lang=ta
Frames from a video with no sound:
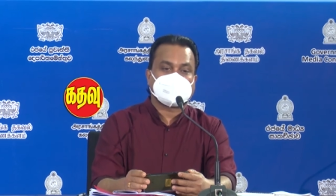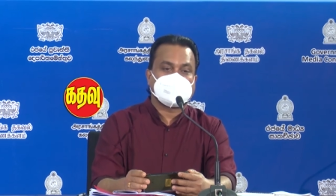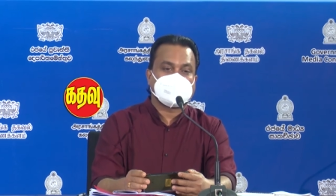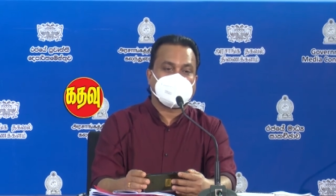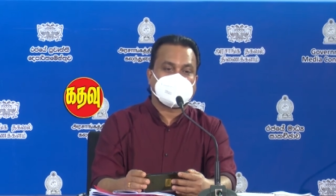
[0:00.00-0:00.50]

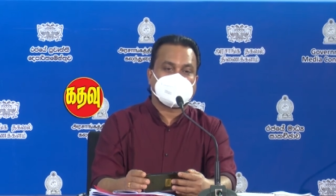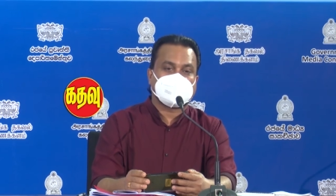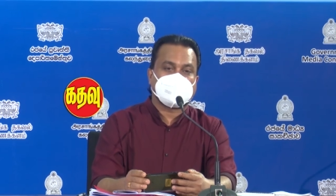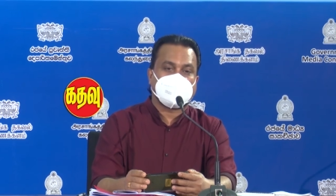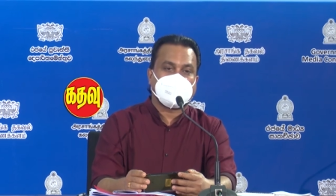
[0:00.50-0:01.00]

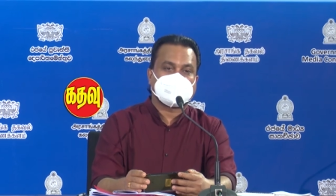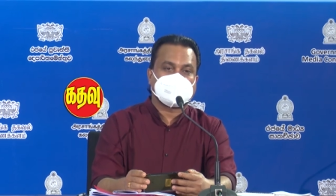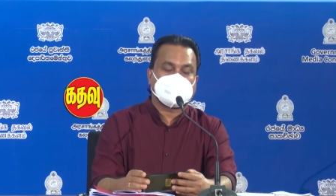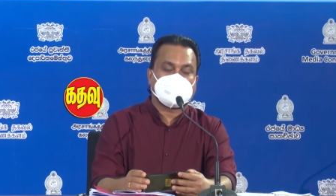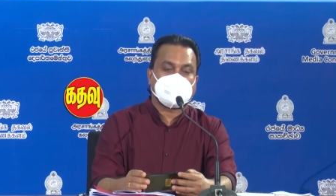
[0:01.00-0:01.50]
ஊடகவியலாளர்
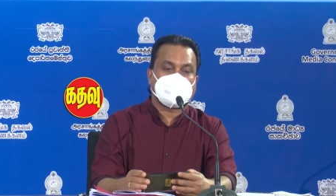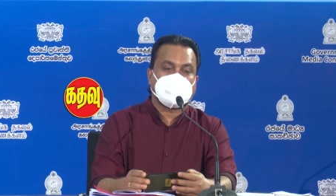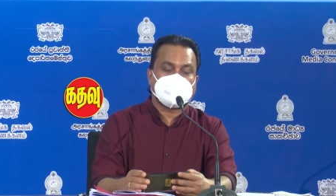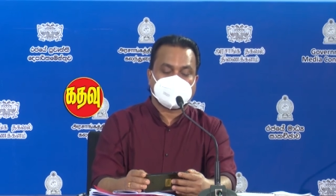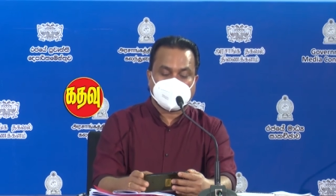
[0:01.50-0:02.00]
சந்திப்பில்
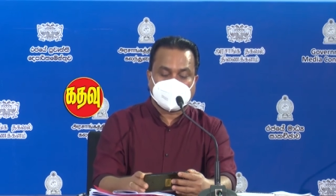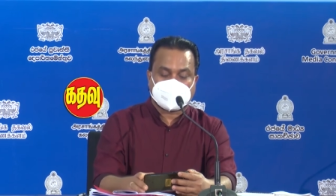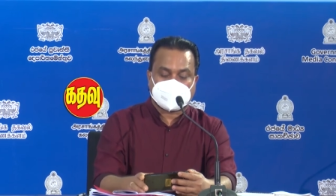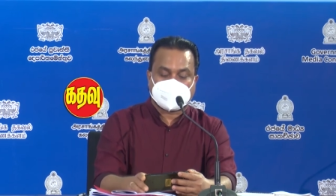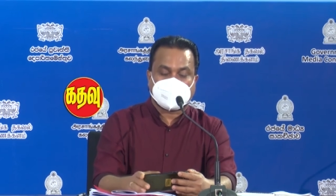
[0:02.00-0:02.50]
கலந்து கொண்டு
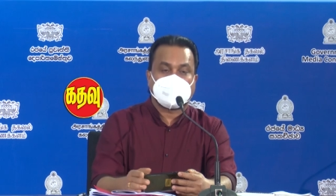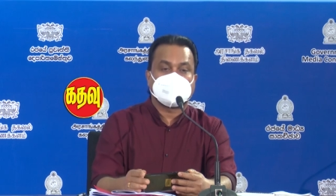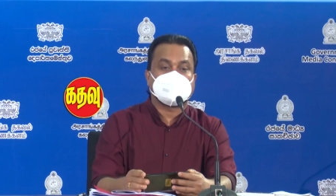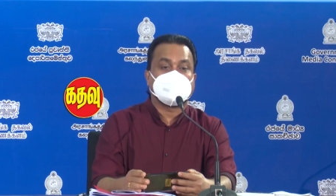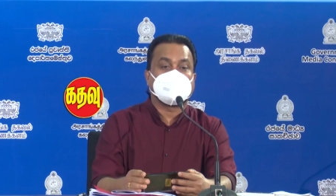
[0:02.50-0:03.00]

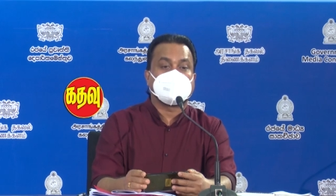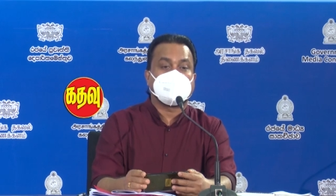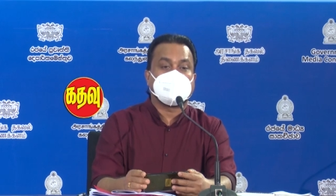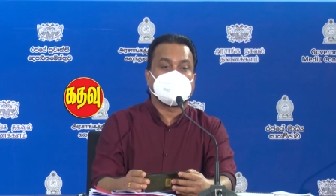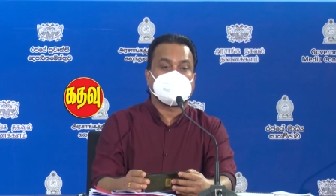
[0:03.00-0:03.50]
கருத்துரைக்கையில்
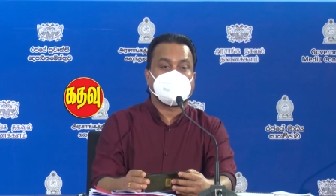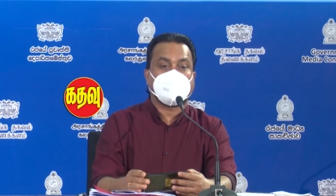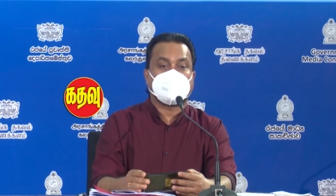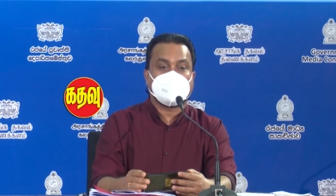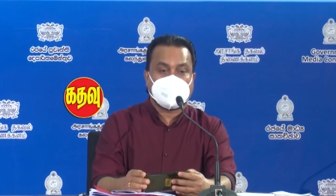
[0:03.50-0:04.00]

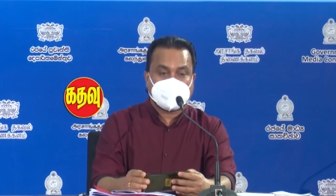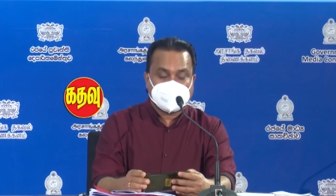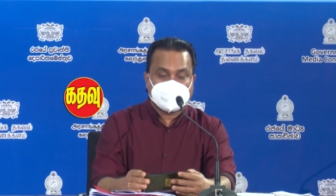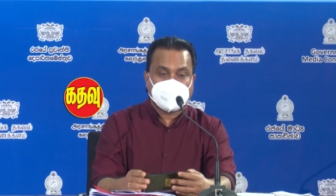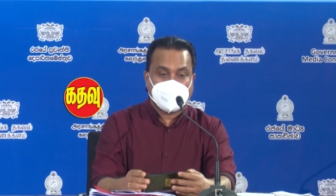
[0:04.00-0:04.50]
அவர்
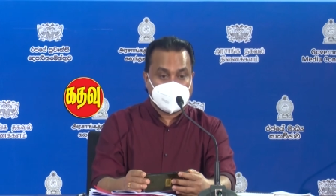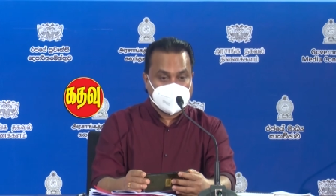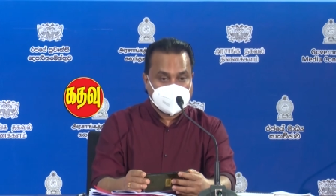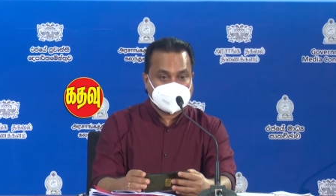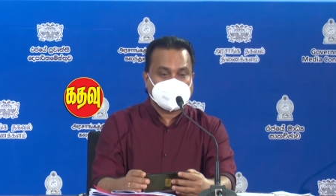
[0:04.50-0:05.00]
மேற்கண்டவாறு
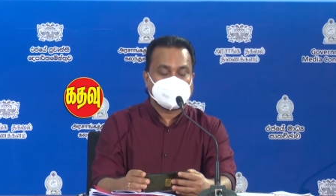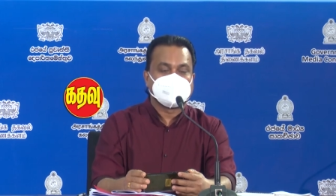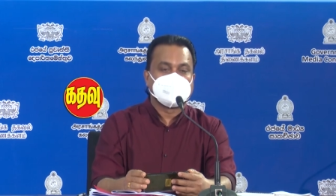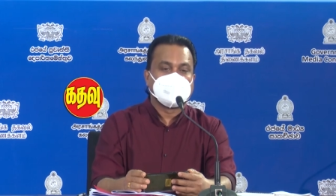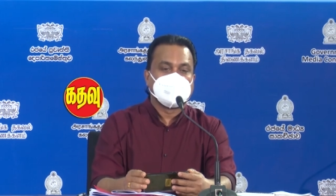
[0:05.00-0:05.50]

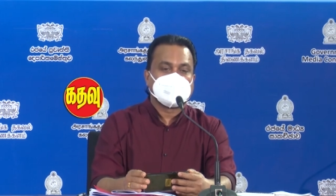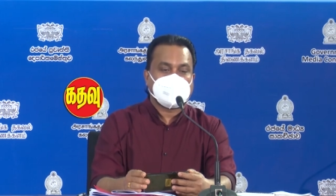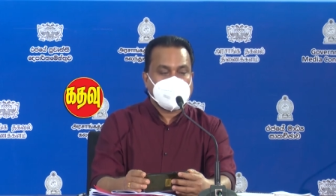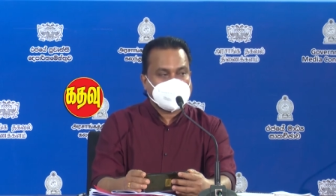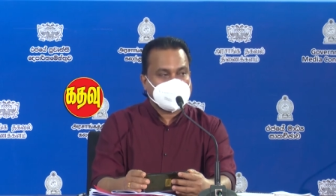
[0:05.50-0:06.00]
குறிப்பிட்டார்
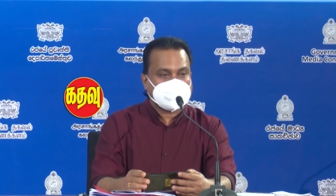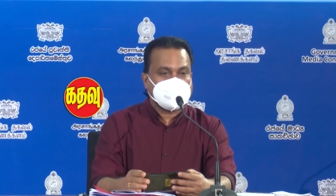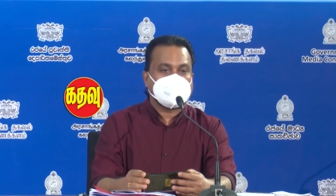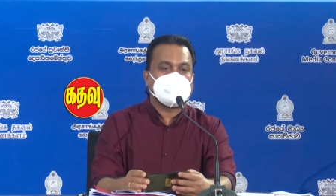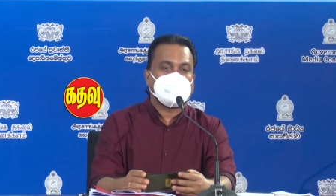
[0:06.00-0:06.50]

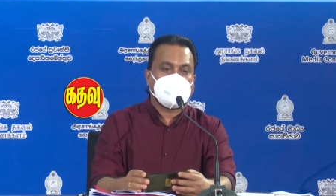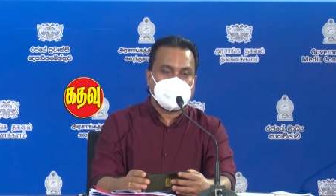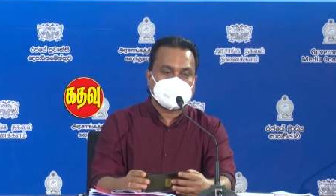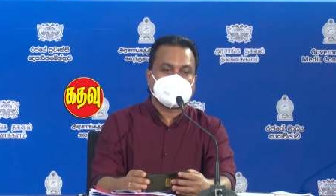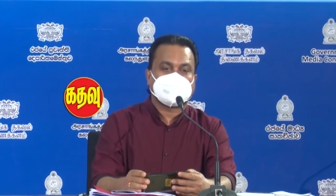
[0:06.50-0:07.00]
அதிபர்
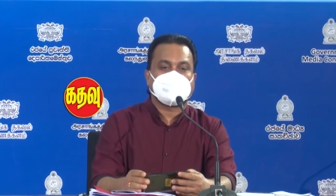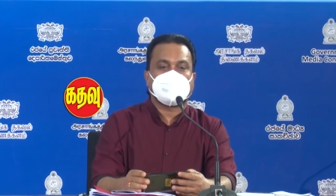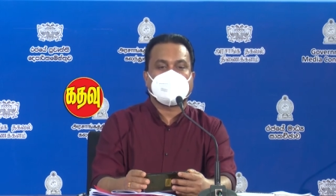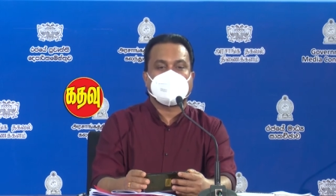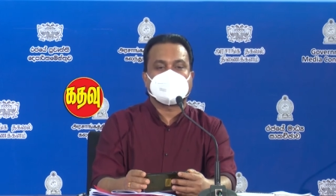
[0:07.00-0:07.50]
ஆசிரியர்கள்
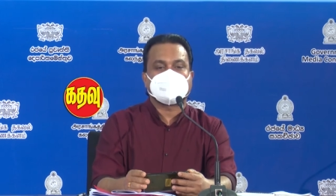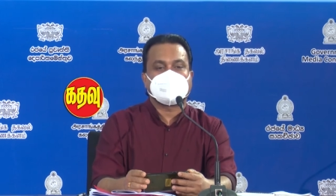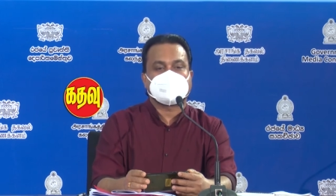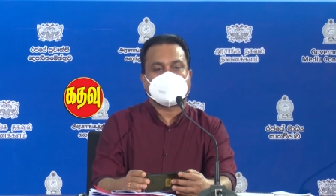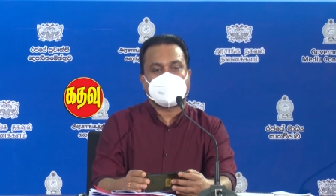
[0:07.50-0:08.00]
சேவையில்
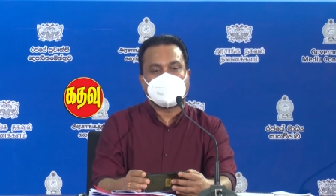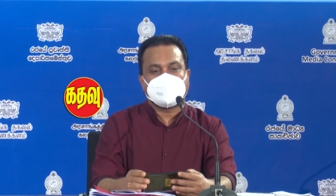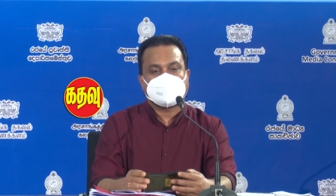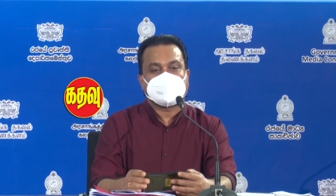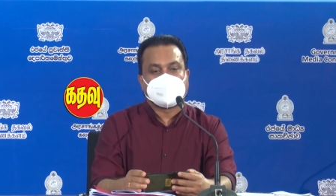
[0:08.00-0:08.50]

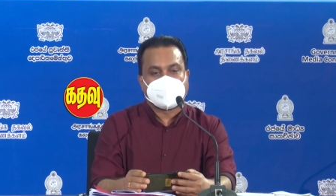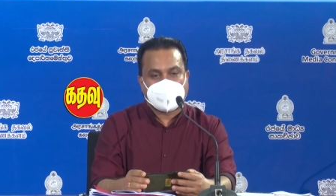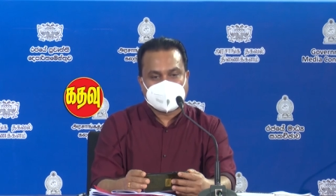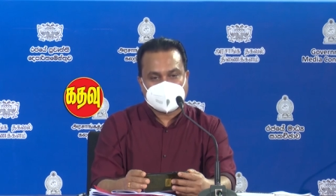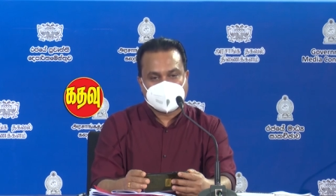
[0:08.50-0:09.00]
இருபத்தி நான்கு
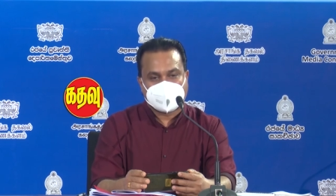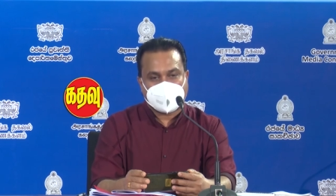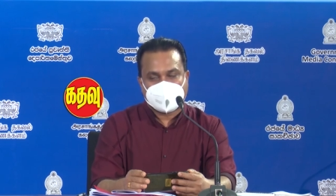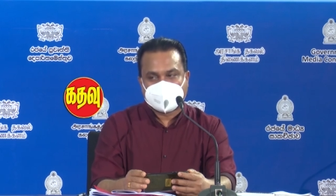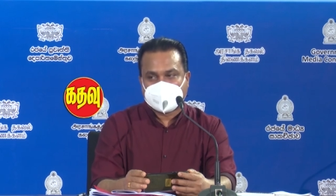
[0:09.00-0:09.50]
வருட
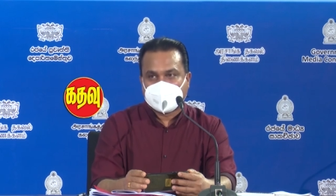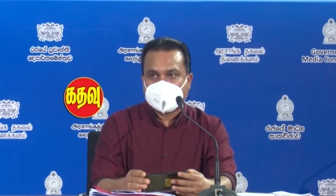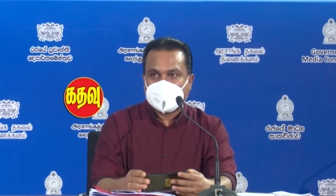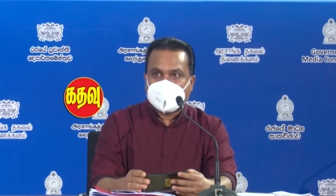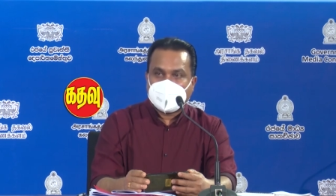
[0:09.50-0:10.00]
காலமாக
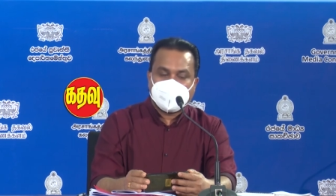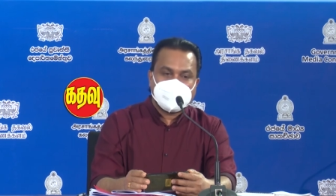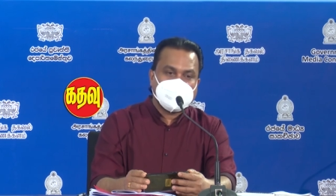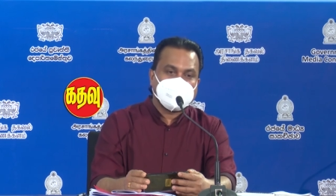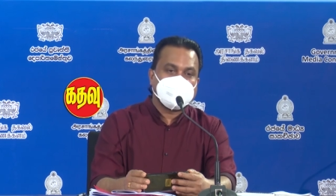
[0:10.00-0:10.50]
நிலவிய
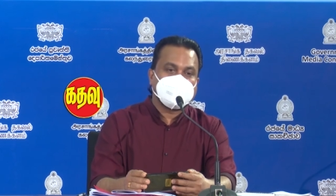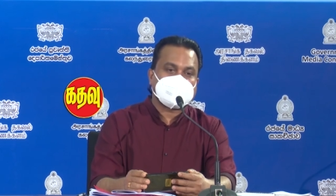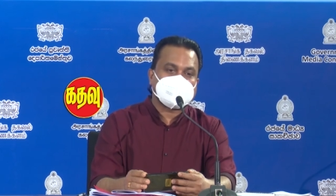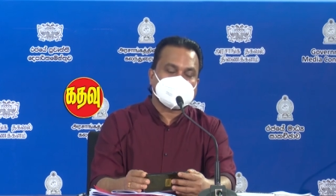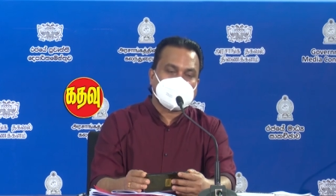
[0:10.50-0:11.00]
பிரச்சினைக்கு
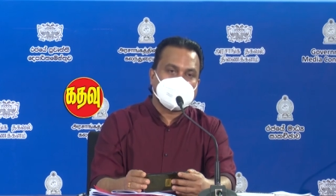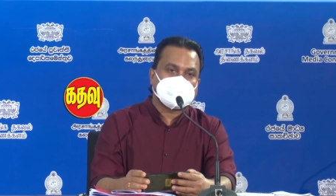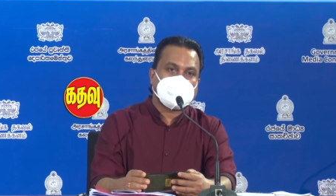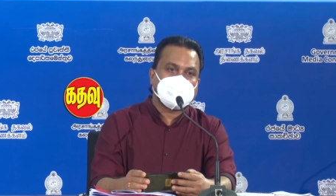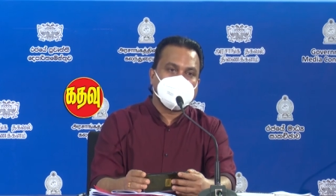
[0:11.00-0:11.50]

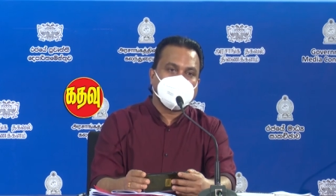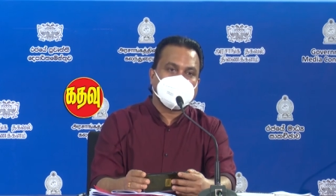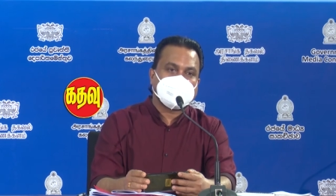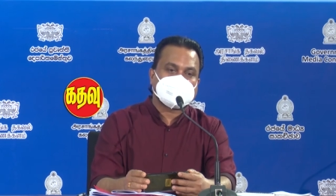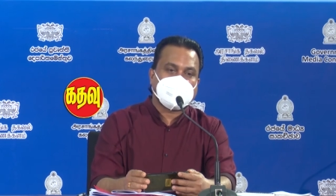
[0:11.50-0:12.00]

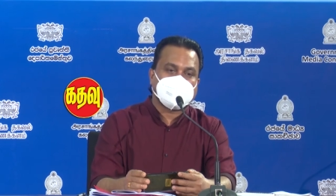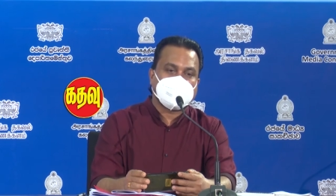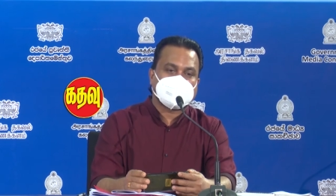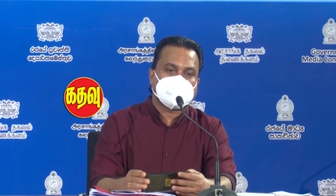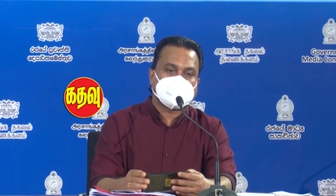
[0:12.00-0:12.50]
நெருக்கடியான
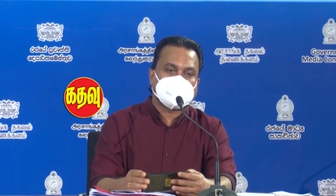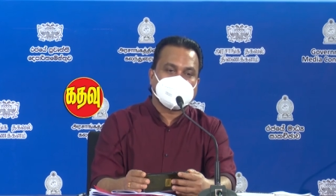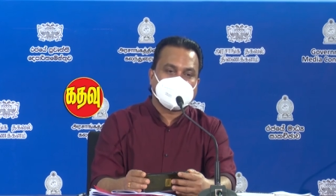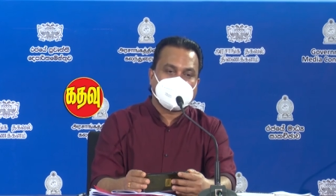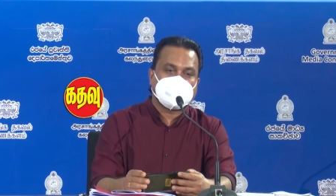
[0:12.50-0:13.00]
சூழ்நிலையில்
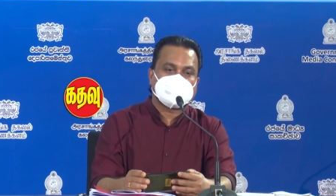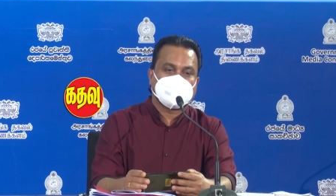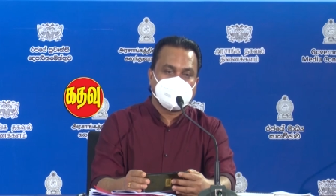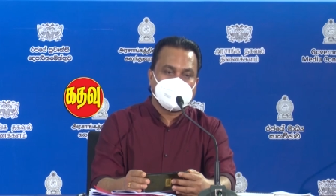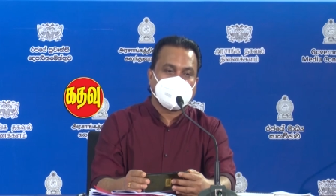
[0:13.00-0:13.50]
தீர்வு
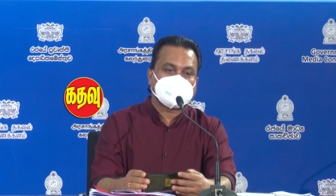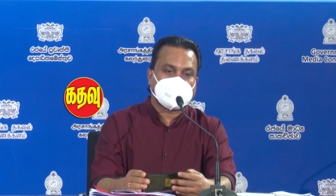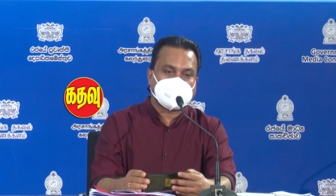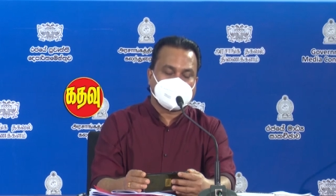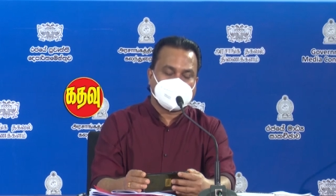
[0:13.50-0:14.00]
வழங்கும்
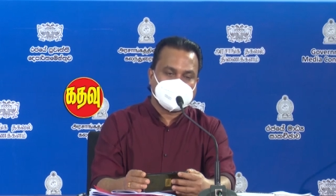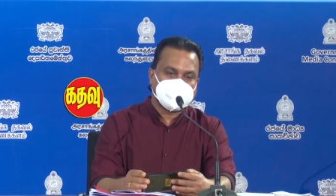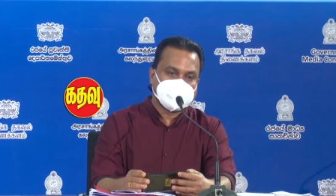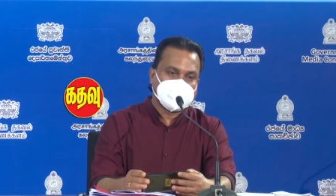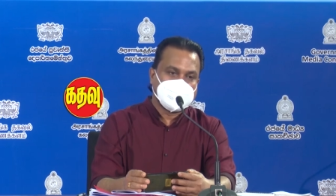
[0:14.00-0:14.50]
யோசனையை
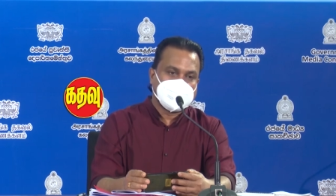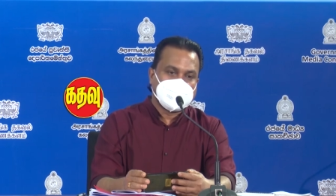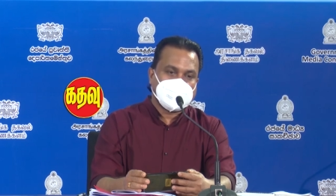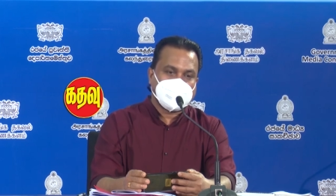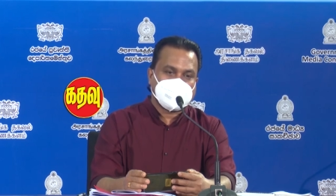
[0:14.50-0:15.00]
முன்வைத்துள்ளோம்